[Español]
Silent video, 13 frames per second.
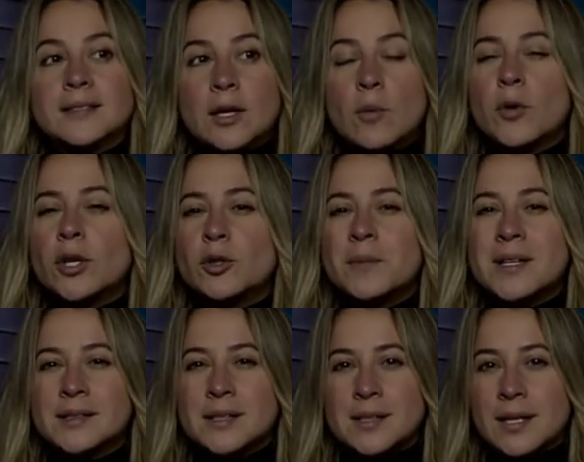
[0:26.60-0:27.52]
estar un poquito
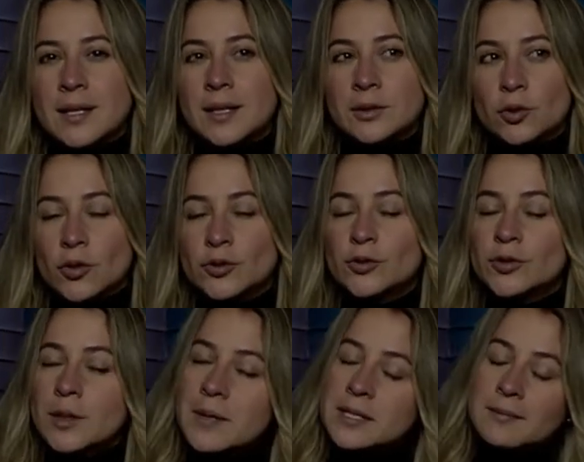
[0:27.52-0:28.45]
más de cerca todos
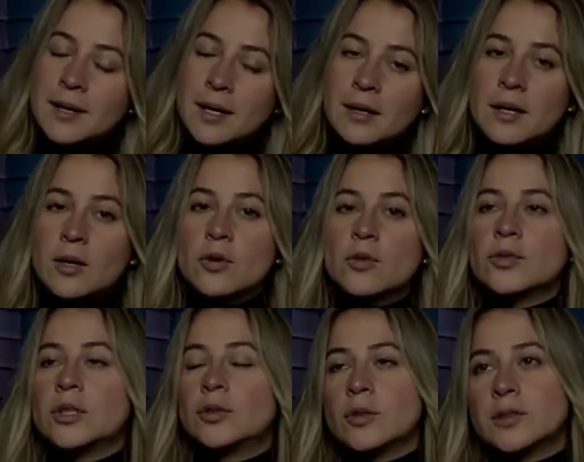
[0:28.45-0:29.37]
estos temas
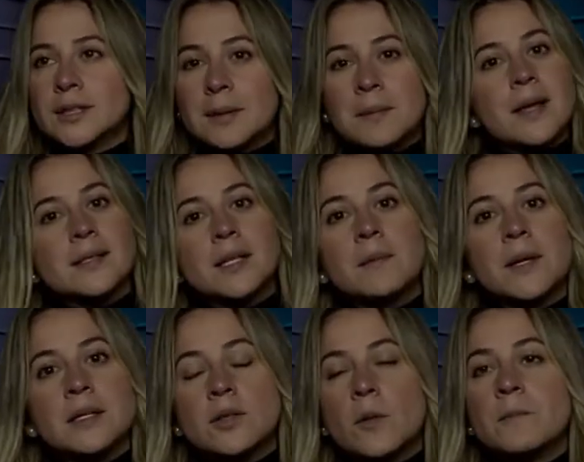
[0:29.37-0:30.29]
médicos, de todo este tema de
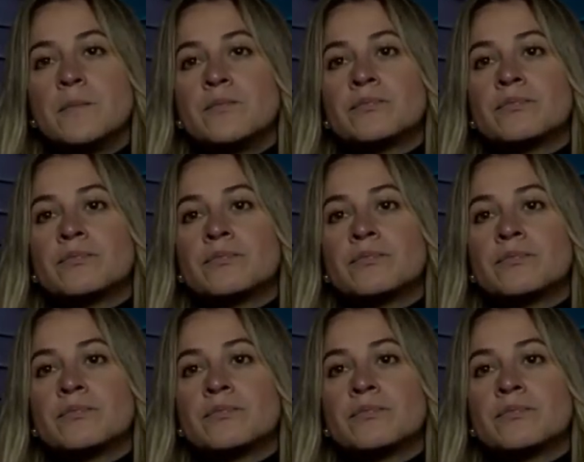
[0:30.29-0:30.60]
servicio.